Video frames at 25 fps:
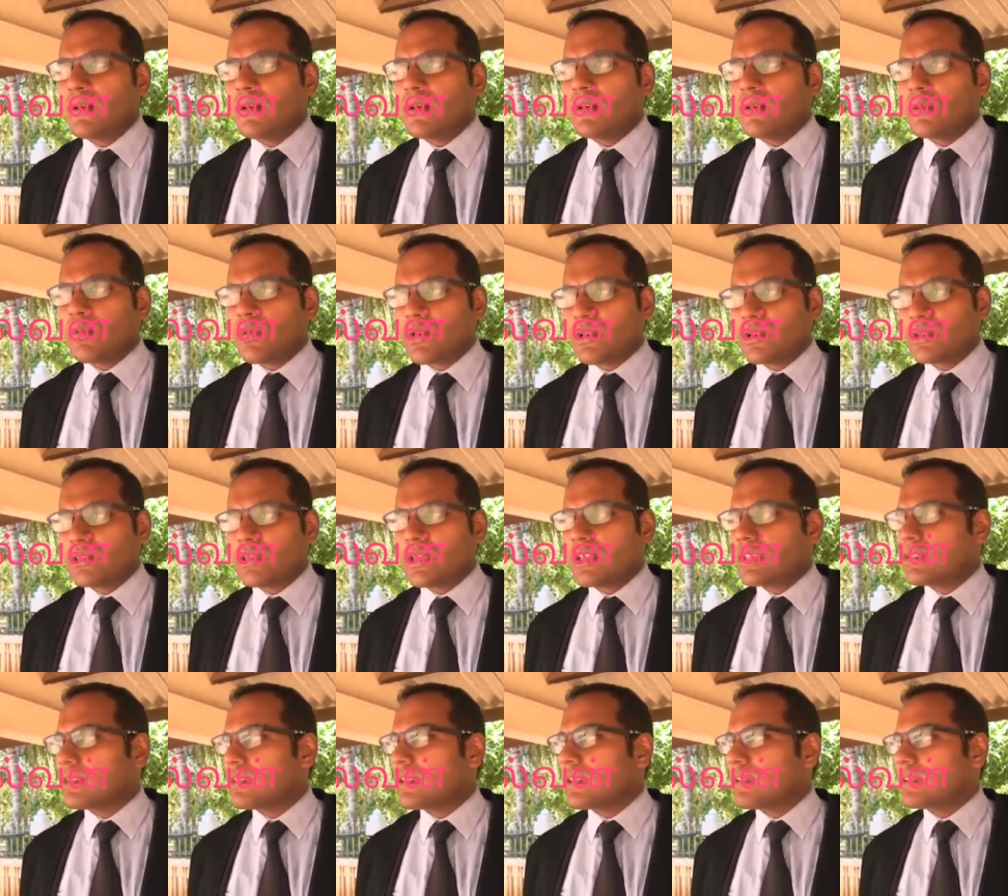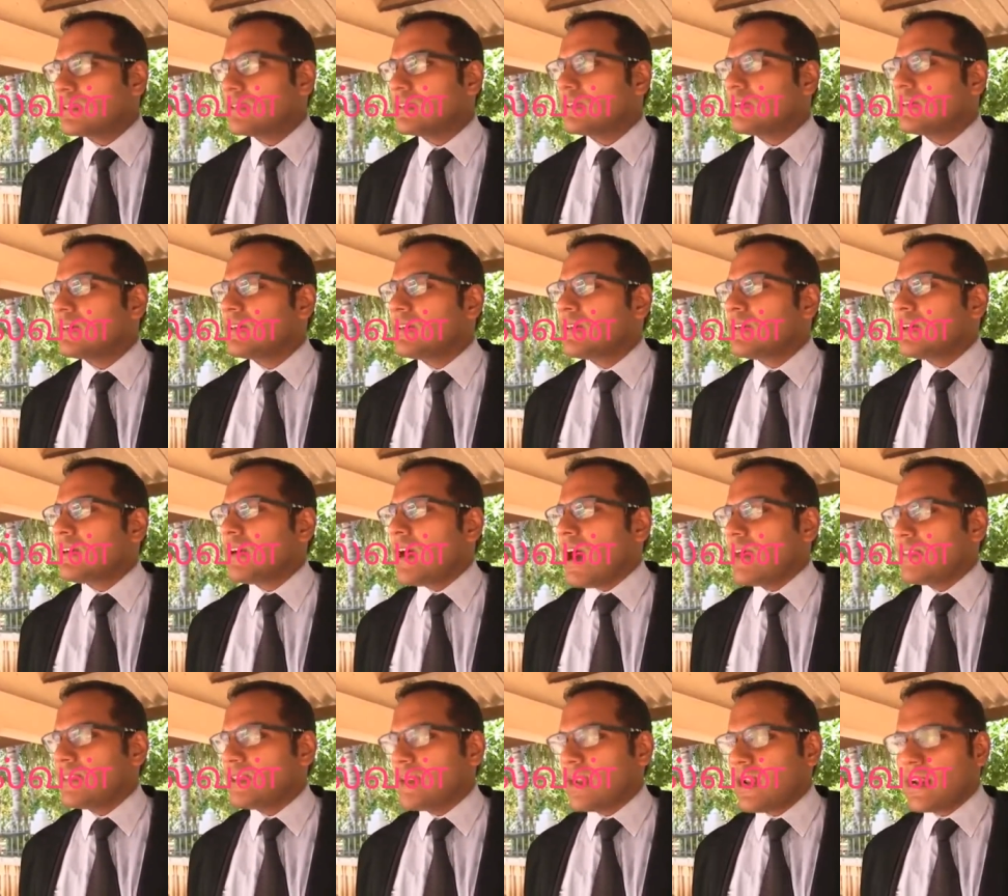உங்களுக்கு தெரிந்தது
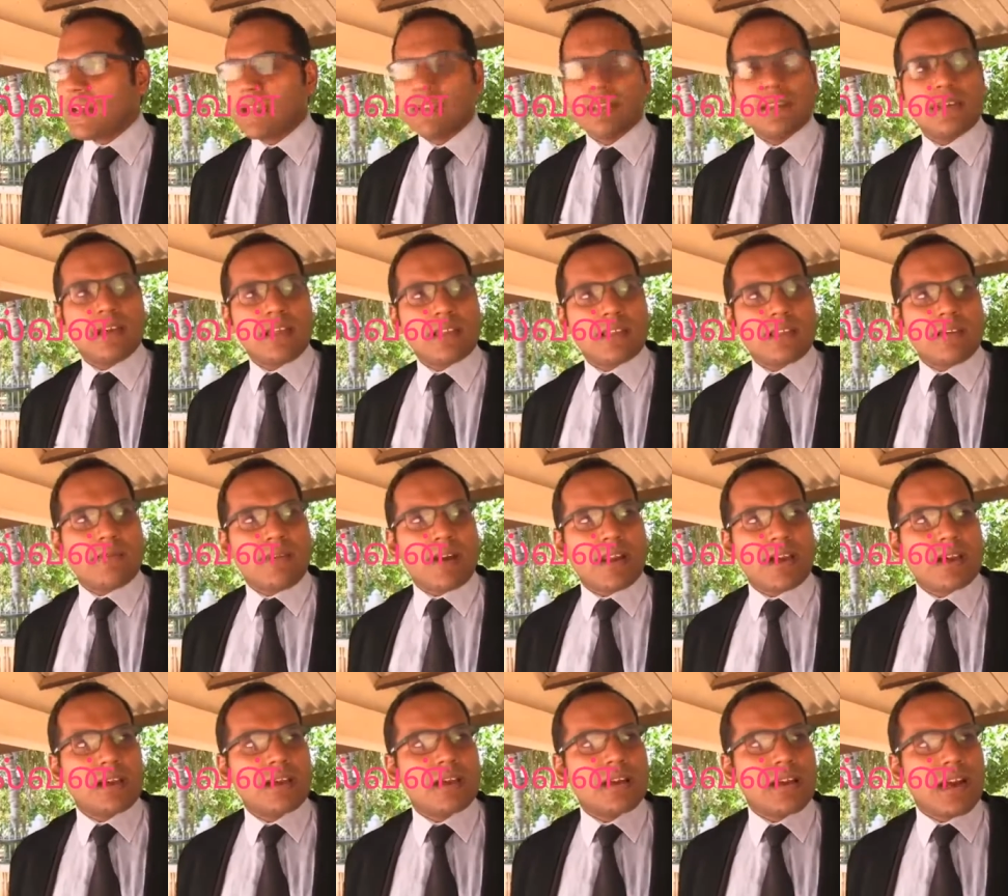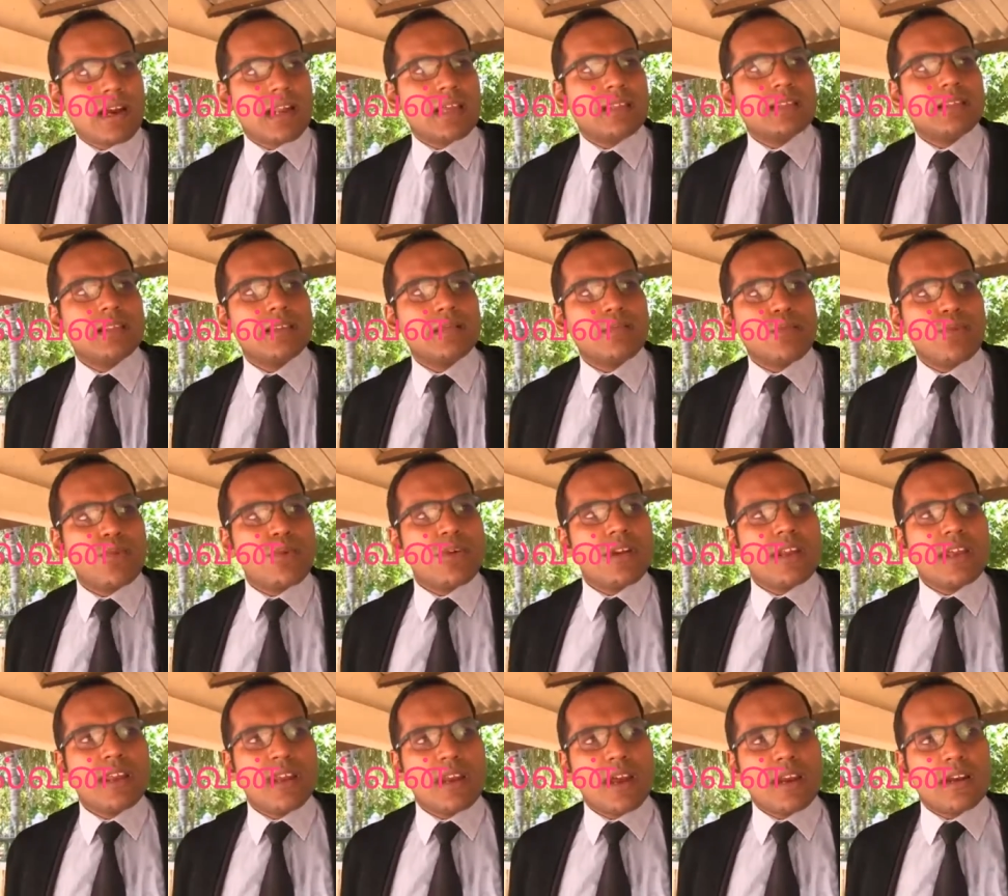அது நடந்து அந்த வழக்கு நடந்து மூன்றே
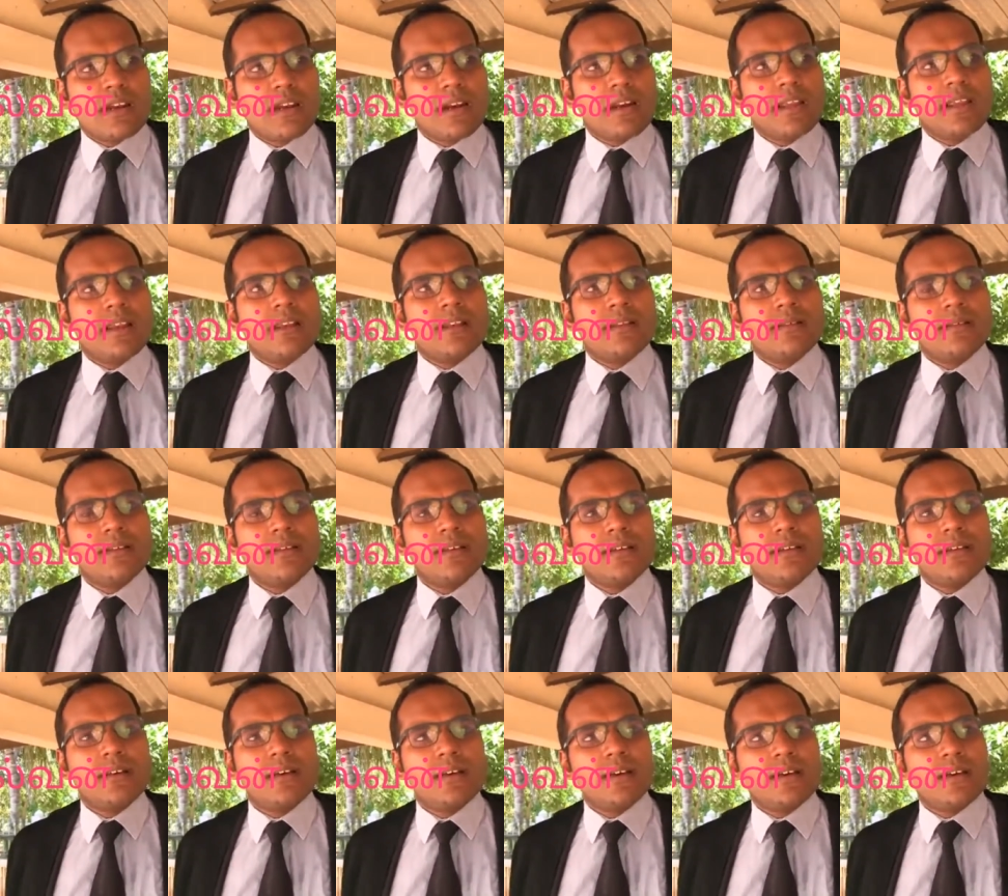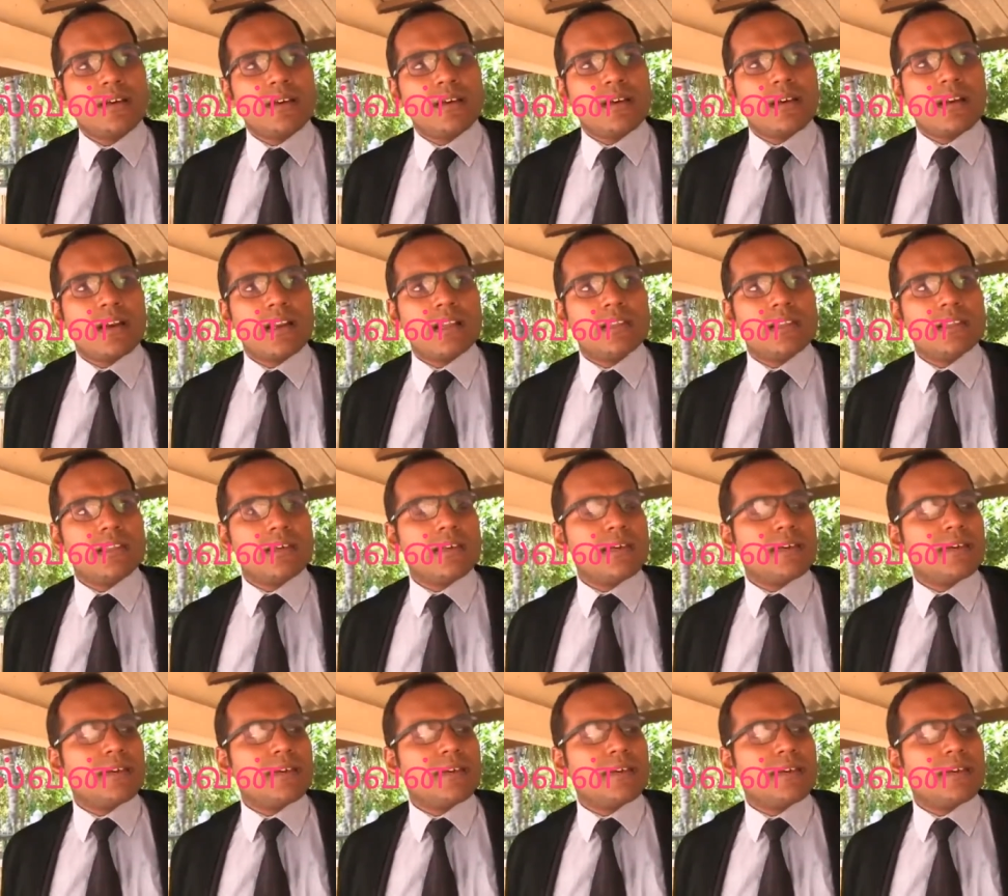நாட்களில் கடந்த